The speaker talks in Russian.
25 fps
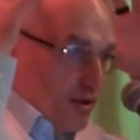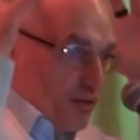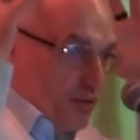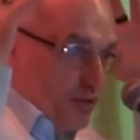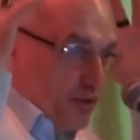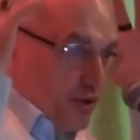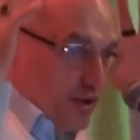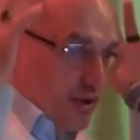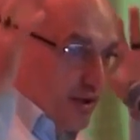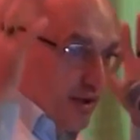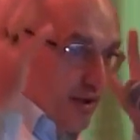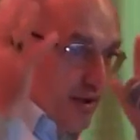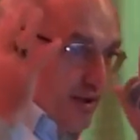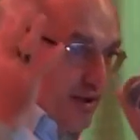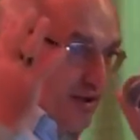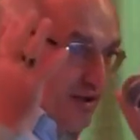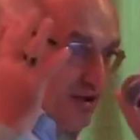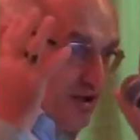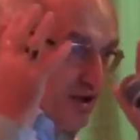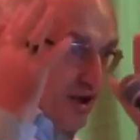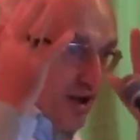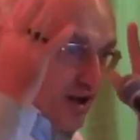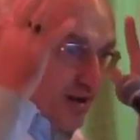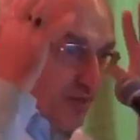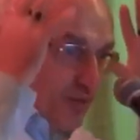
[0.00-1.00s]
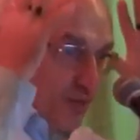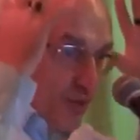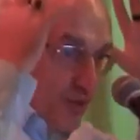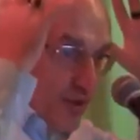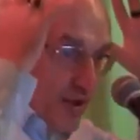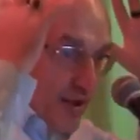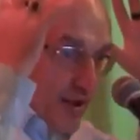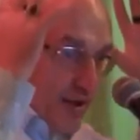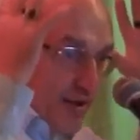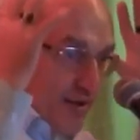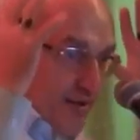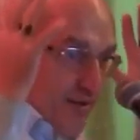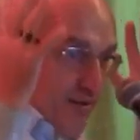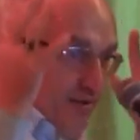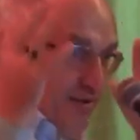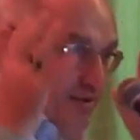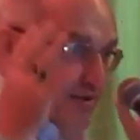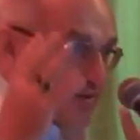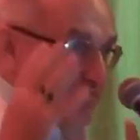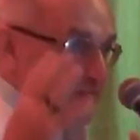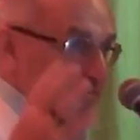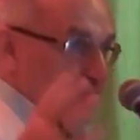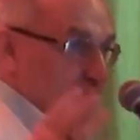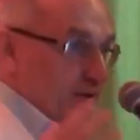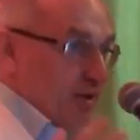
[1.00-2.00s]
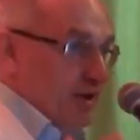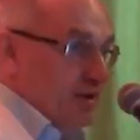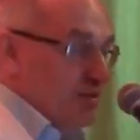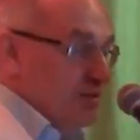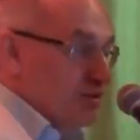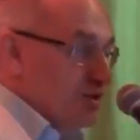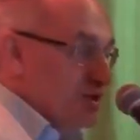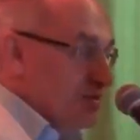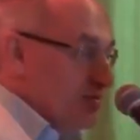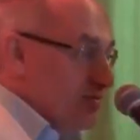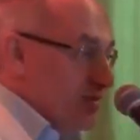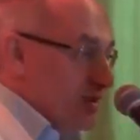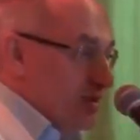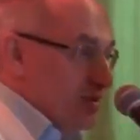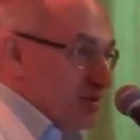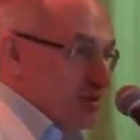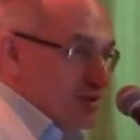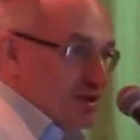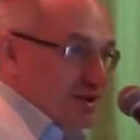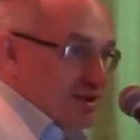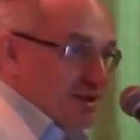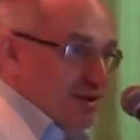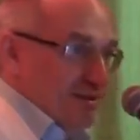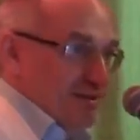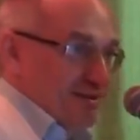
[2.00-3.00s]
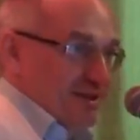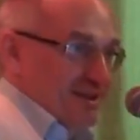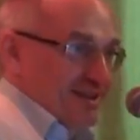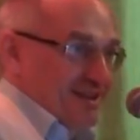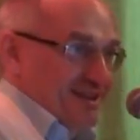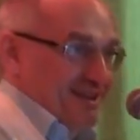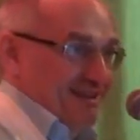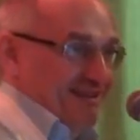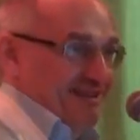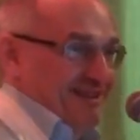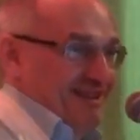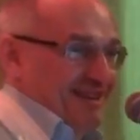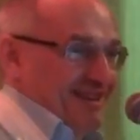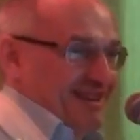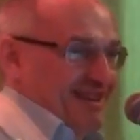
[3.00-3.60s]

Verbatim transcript: люди такие же, как пудели идут. Они очень похожи друг на друга,